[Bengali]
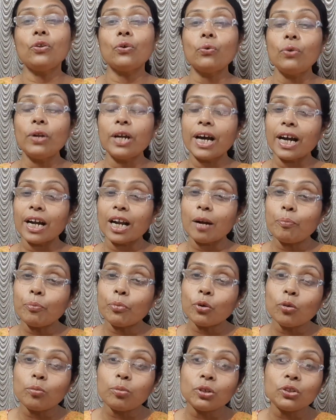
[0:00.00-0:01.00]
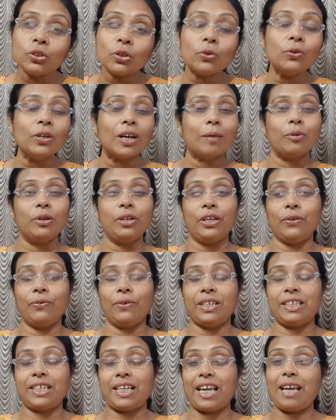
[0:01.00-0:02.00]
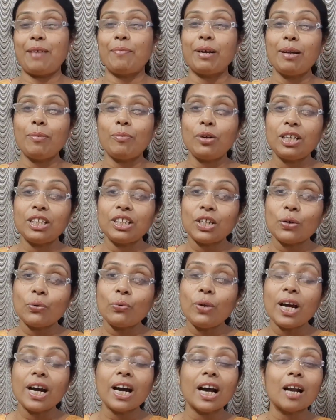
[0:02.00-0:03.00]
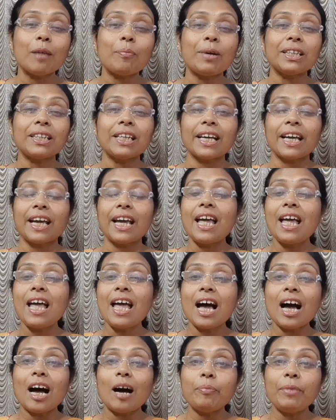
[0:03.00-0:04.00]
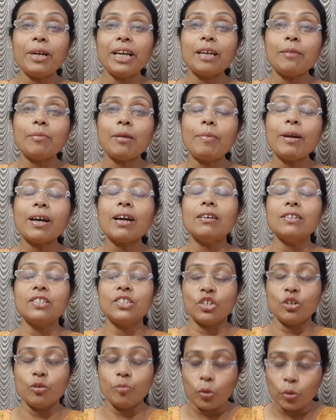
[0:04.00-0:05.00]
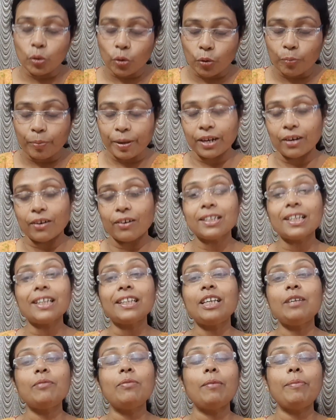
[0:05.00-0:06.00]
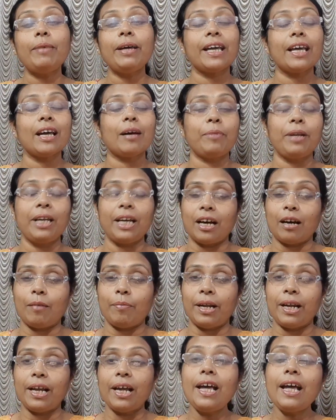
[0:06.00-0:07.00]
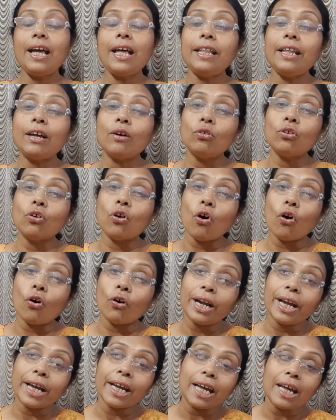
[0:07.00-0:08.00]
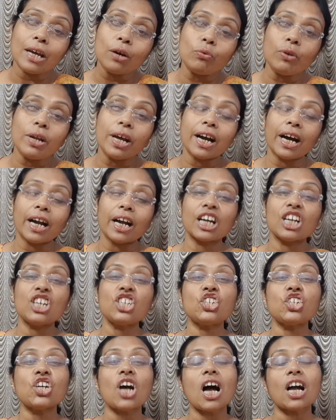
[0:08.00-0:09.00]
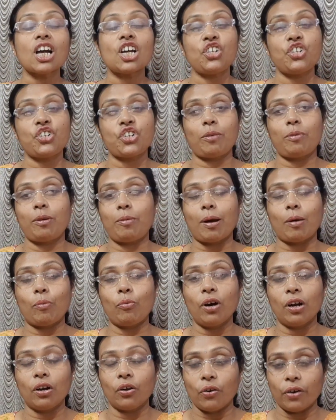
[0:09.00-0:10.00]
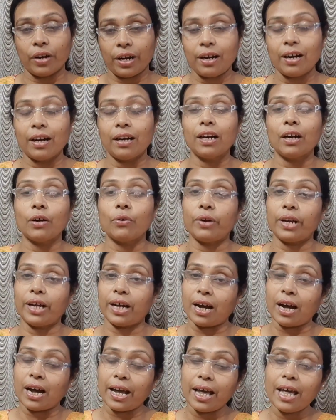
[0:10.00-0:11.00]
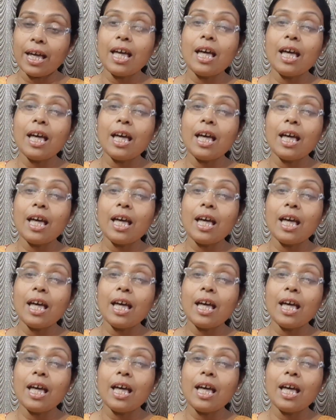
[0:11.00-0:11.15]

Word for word: কুলেখাড়ার প্রভূত গুণাবলী রয়েছে এবারে বলি যে কুলেখাড়া পাতাকে আপনি কিভাবে কনজিউম করবেন অর্থাৎ কিভাবে একে আপনি খাবেন দেখুন অনেকেই কুলেখাড়াকে শাক হিসাবে ব্যবহার করে রান্না করে খায়